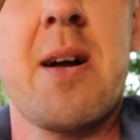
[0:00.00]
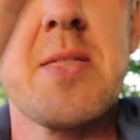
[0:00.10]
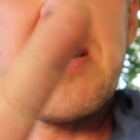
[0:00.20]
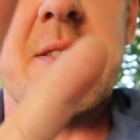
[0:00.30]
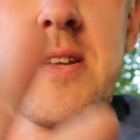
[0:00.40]

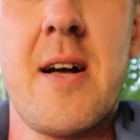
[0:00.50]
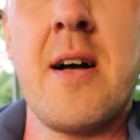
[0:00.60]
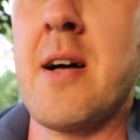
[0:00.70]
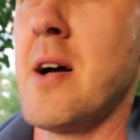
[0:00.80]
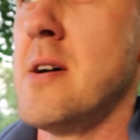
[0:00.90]
magnezja,
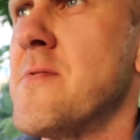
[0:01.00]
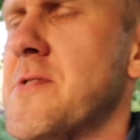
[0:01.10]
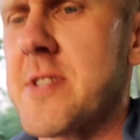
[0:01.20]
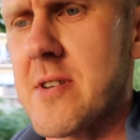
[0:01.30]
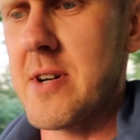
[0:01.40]

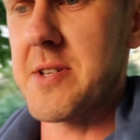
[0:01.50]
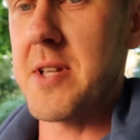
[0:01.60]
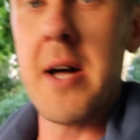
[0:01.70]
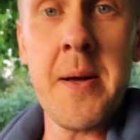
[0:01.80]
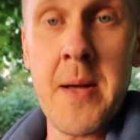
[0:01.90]
wszystko
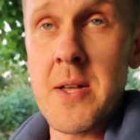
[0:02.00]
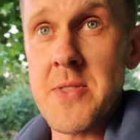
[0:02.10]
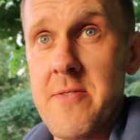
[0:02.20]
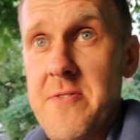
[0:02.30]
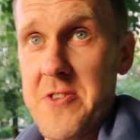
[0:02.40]
jest.
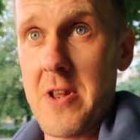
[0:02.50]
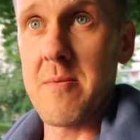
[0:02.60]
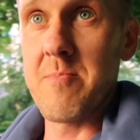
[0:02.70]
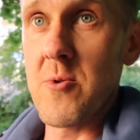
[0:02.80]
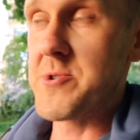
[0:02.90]
Tak więc
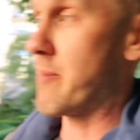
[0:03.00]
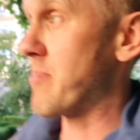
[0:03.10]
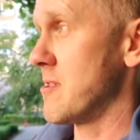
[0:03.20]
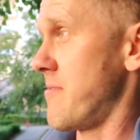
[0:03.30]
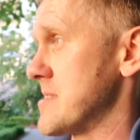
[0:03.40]
wczoraj był dzień
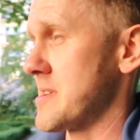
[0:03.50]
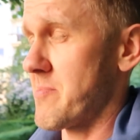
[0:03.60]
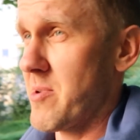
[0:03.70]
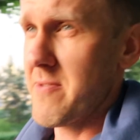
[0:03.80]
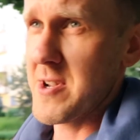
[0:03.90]
planowania,
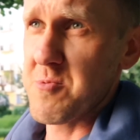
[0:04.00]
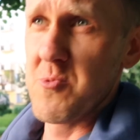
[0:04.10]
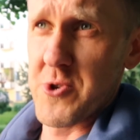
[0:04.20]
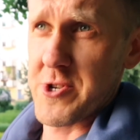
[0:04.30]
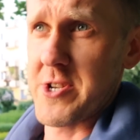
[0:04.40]
zaplanowaliśmy dużo